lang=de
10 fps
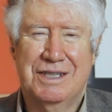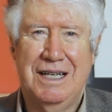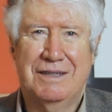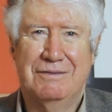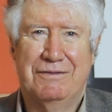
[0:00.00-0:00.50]

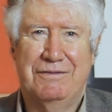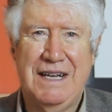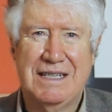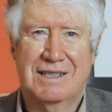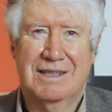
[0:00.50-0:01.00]
stellten
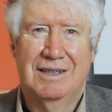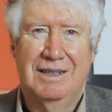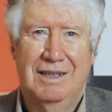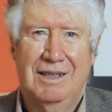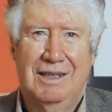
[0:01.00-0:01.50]
fest,
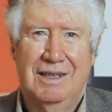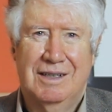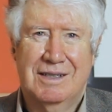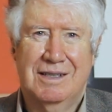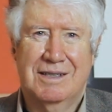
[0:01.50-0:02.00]

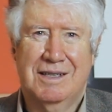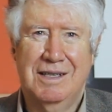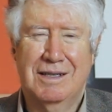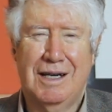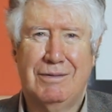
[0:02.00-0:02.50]
dass das
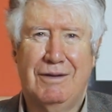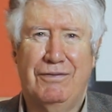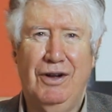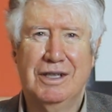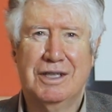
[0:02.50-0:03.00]
Kind aber
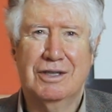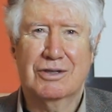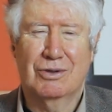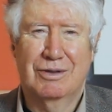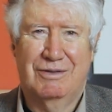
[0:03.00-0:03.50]
völlig
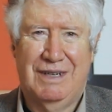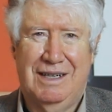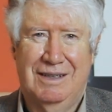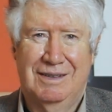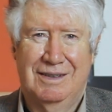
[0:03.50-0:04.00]
gesund
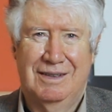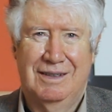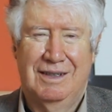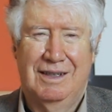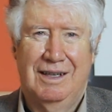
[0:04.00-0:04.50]
war.
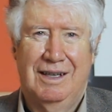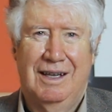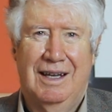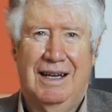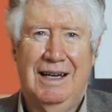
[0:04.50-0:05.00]

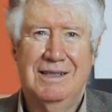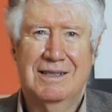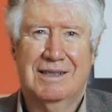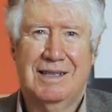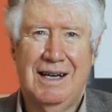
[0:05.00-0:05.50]

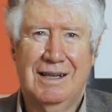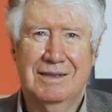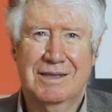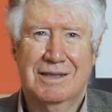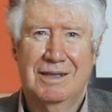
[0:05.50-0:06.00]
Eines
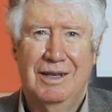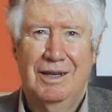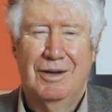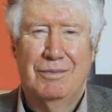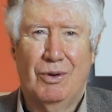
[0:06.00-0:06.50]
Tages
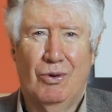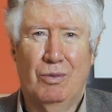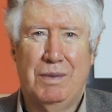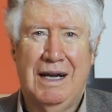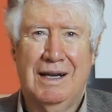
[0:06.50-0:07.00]

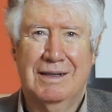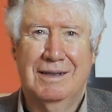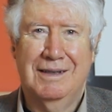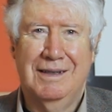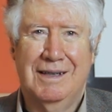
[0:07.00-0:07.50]

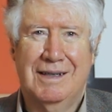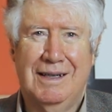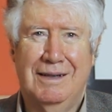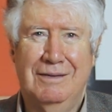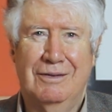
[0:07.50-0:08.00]
beobachtete ich
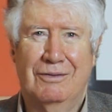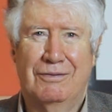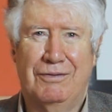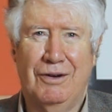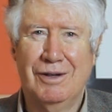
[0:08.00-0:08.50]
dann
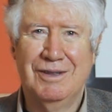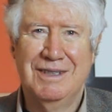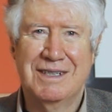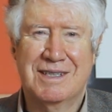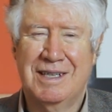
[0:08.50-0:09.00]

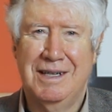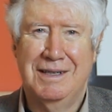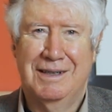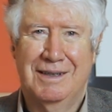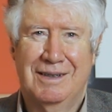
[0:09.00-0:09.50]
folgende
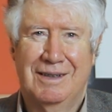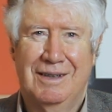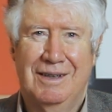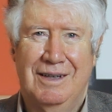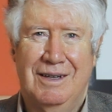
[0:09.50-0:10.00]
Szene.
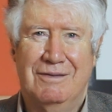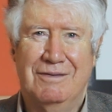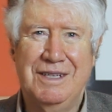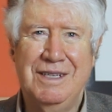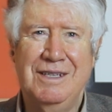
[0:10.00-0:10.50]

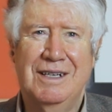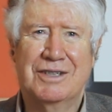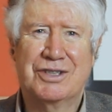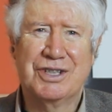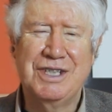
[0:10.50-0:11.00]

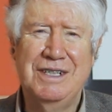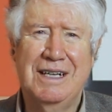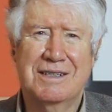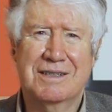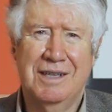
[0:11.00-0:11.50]
Wieder schrie
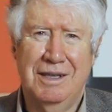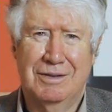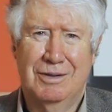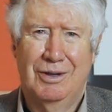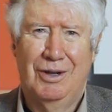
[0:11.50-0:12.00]
das
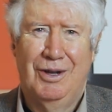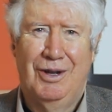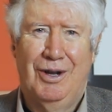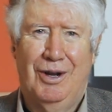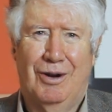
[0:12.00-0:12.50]
Kind
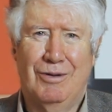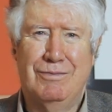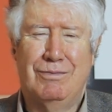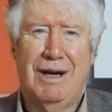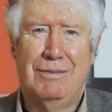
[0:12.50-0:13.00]

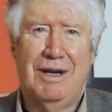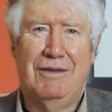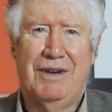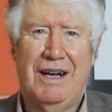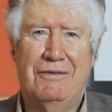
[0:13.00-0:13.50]
und
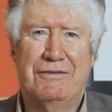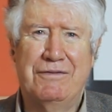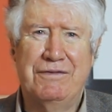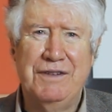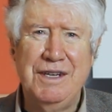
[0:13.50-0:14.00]
Mama war
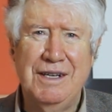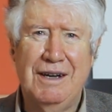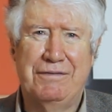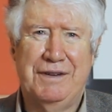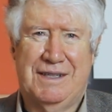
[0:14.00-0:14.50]

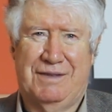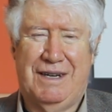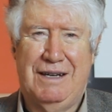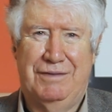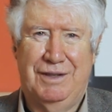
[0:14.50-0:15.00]
wieder
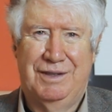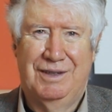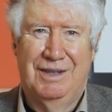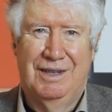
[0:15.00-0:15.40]
verzweifelt.